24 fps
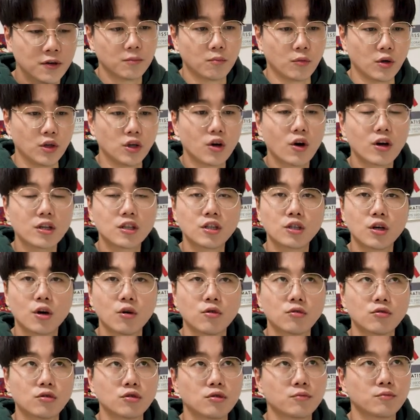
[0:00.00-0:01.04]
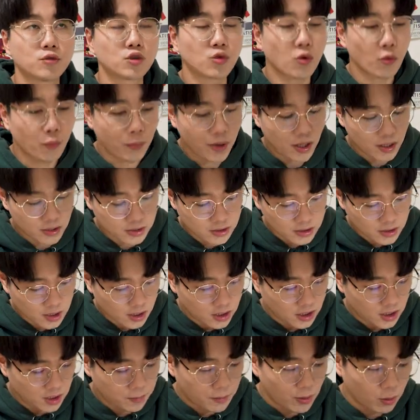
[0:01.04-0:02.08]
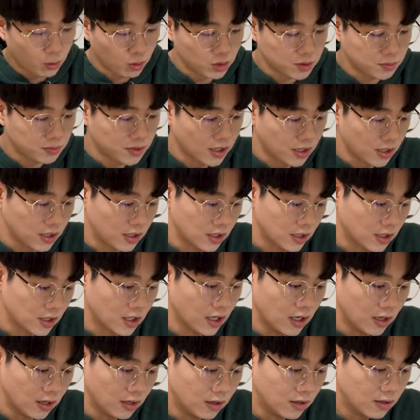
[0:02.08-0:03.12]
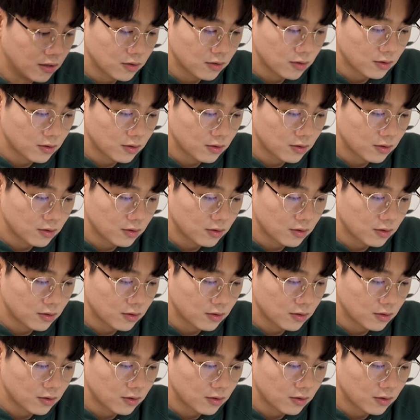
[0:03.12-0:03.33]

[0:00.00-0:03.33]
뭐 이거 같은 경우는 총 페이지가 250장이니까